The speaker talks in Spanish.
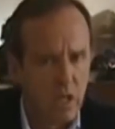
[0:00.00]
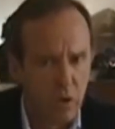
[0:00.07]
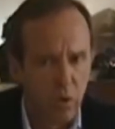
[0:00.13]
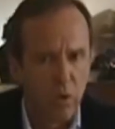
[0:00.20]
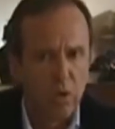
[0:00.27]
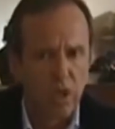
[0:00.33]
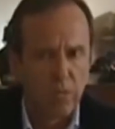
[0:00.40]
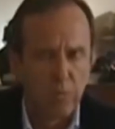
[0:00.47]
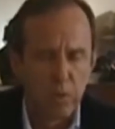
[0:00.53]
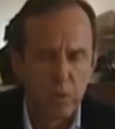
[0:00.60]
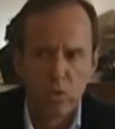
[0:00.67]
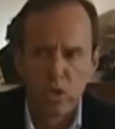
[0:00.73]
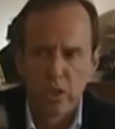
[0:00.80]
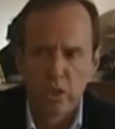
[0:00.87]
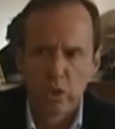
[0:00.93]
una por
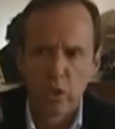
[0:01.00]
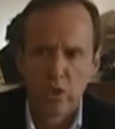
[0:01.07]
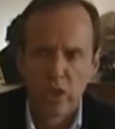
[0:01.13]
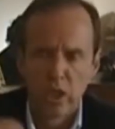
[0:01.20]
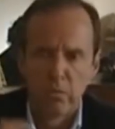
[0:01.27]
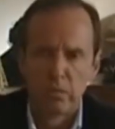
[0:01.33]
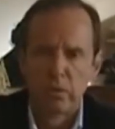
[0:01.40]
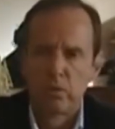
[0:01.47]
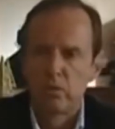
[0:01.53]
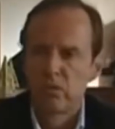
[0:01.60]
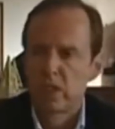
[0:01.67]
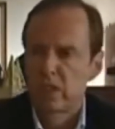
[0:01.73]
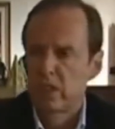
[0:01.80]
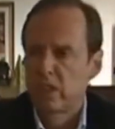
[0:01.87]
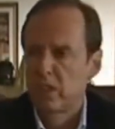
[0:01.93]
una todas las
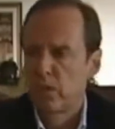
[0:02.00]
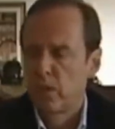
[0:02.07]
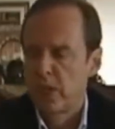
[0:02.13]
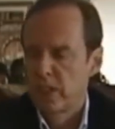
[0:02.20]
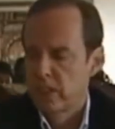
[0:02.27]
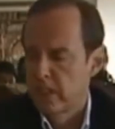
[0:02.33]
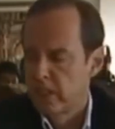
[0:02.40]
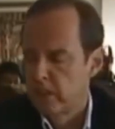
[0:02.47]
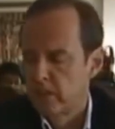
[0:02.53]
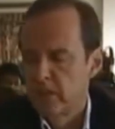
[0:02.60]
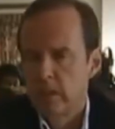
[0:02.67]
preguntas que te voy a hacer.